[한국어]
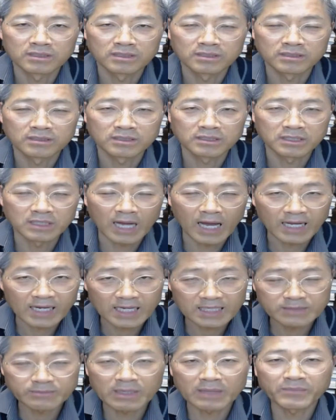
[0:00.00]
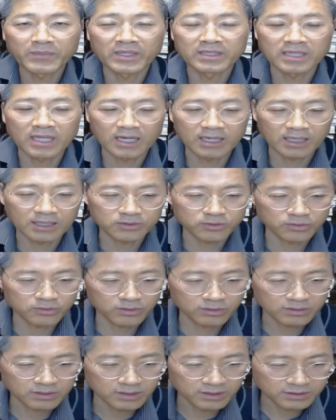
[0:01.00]
그 하나님 앞에
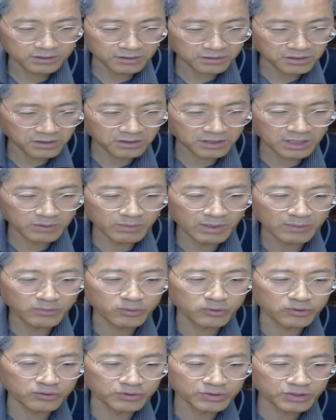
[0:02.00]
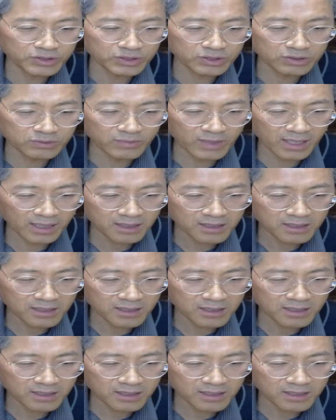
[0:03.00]
나아가도록 성령님의 부르심에